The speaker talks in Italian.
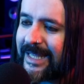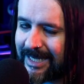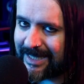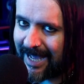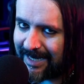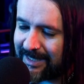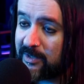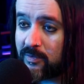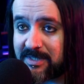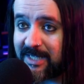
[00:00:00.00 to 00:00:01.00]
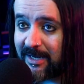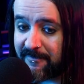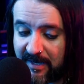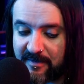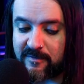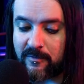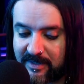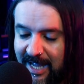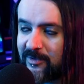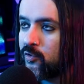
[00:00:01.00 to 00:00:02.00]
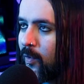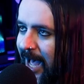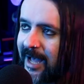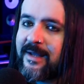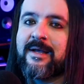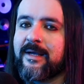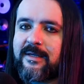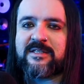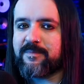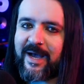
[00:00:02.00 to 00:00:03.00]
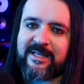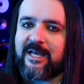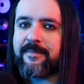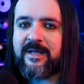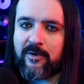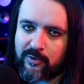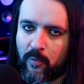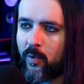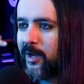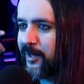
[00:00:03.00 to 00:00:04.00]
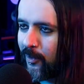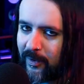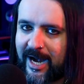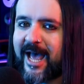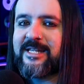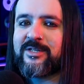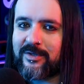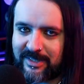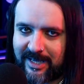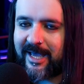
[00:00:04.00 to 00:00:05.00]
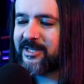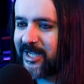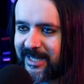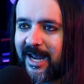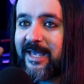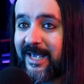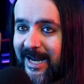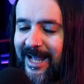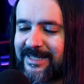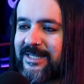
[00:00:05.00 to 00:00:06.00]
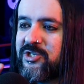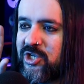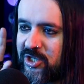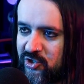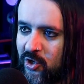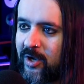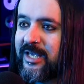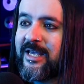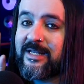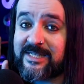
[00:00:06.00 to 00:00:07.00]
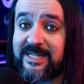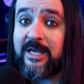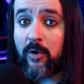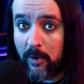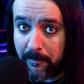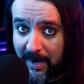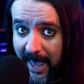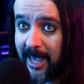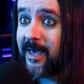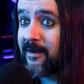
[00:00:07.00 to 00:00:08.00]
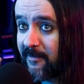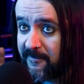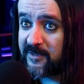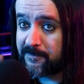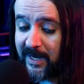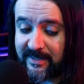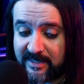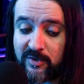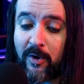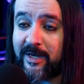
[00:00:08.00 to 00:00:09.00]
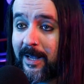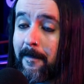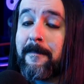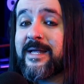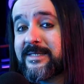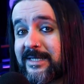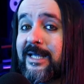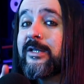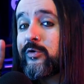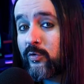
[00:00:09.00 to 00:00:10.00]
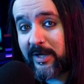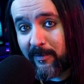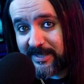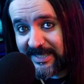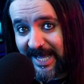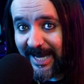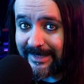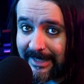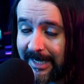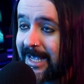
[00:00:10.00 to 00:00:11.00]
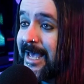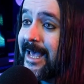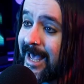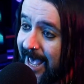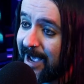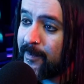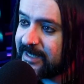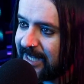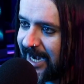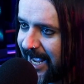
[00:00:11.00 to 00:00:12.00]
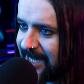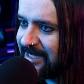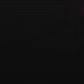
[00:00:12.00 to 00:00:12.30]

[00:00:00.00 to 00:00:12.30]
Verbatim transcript: ritardi non si riferiscono tanto a Spider-Man, God of War, Horizon, eccetera, i classici giochi single player first party Sony, bensì tutti questi altri. E questa ragazzi è